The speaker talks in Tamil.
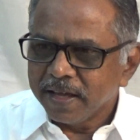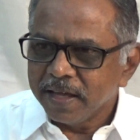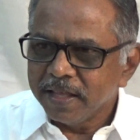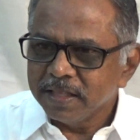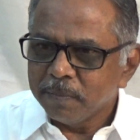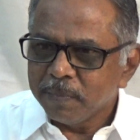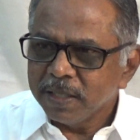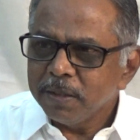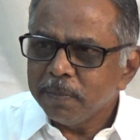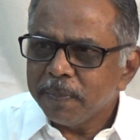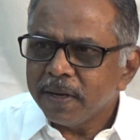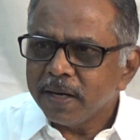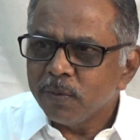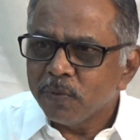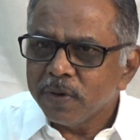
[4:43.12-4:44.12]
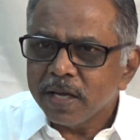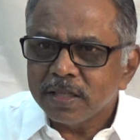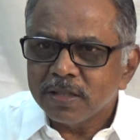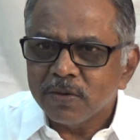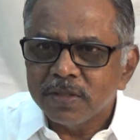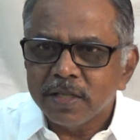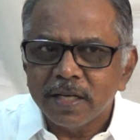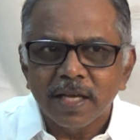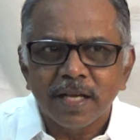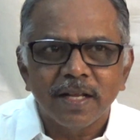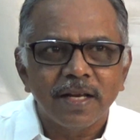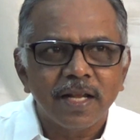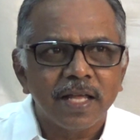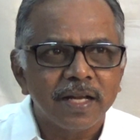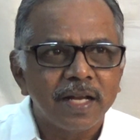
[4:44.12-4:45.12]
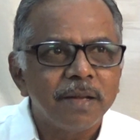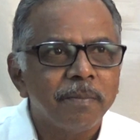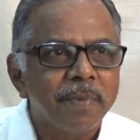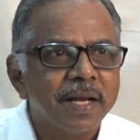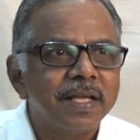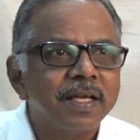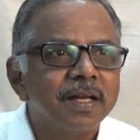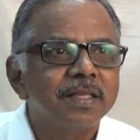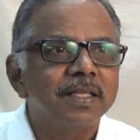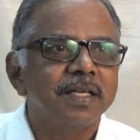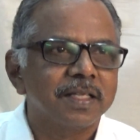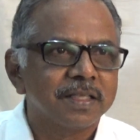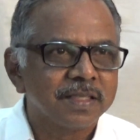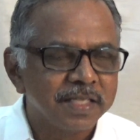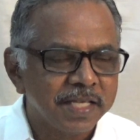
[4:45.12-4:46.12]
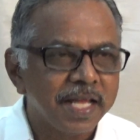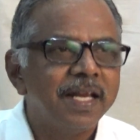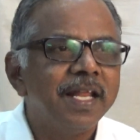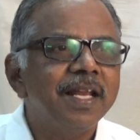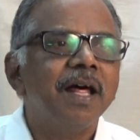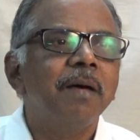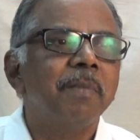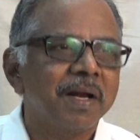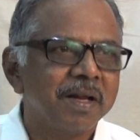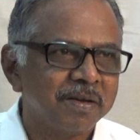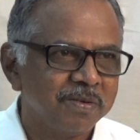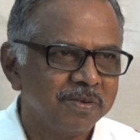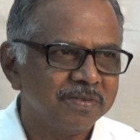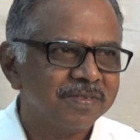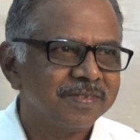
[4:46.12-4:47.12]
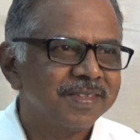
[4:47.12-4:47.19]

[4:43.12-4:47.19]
இந்த மதிப்பீடை உயர்த்துவதற்கு என்ன இல்லாதனால மறைக்கிறதுக்கு என்னை நான் மறக்கணும்